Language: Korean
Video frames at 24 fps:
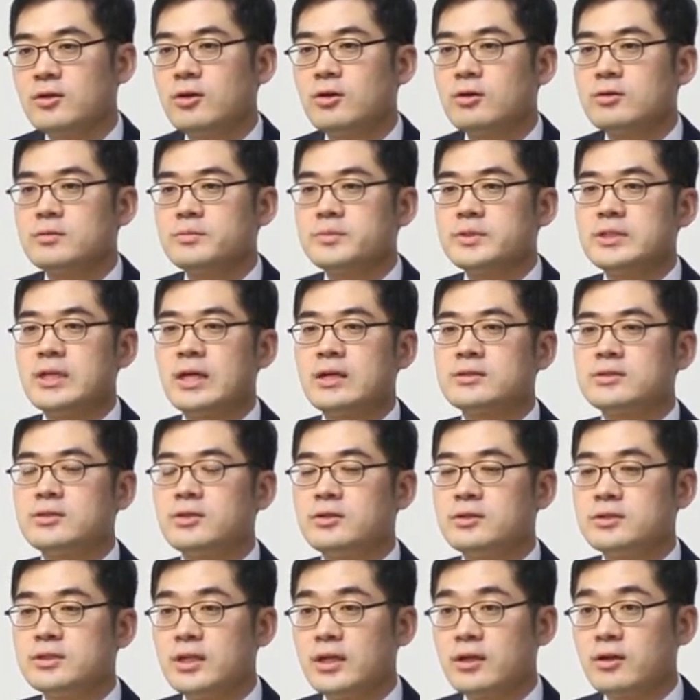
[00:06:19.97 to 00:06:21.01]
경업금지
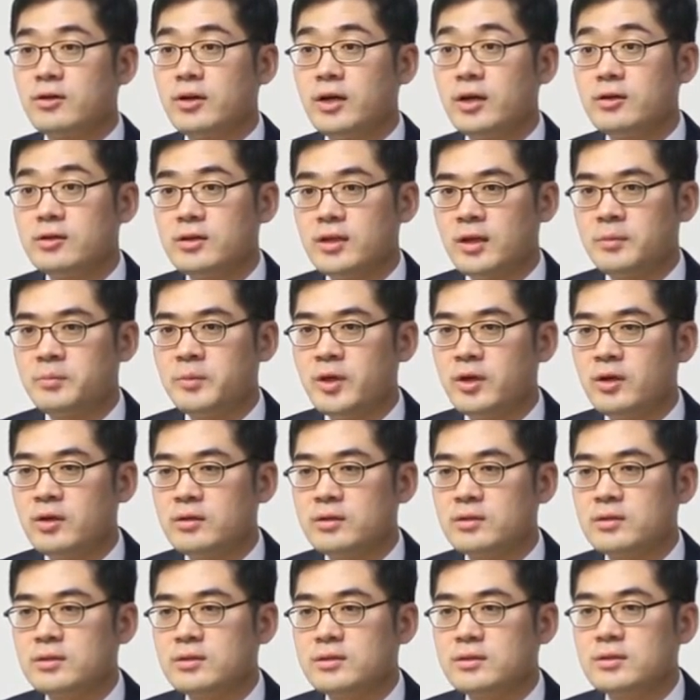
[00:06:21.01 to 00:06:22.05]
약정을
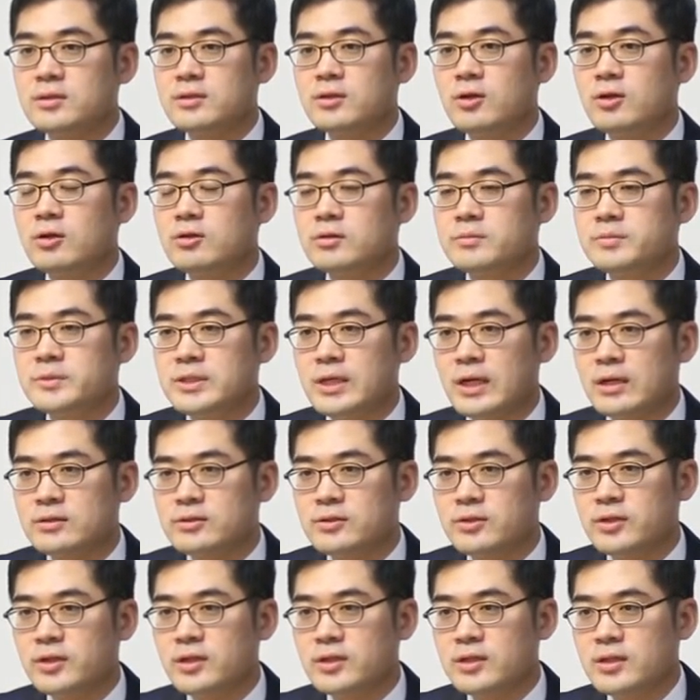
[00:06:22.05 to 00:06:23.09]
체결하였다면 그 경업금지
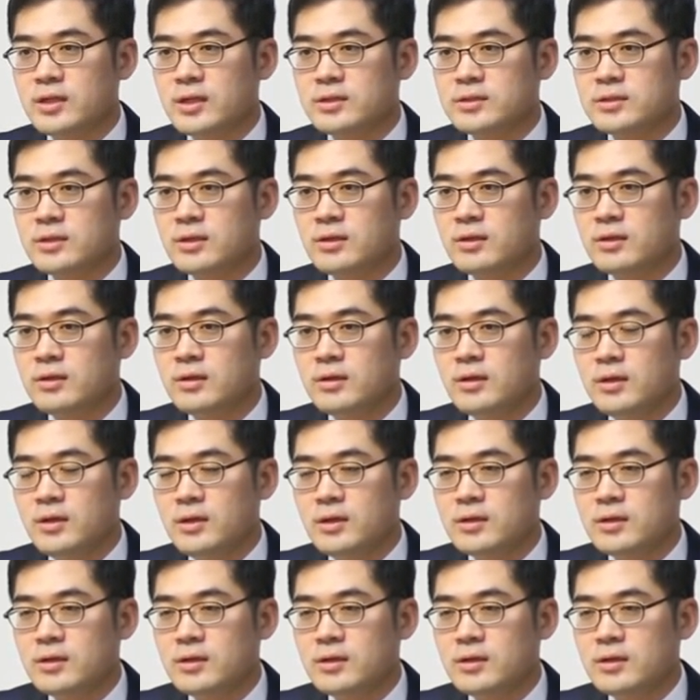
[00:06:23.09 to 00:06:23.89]
약정에 기해서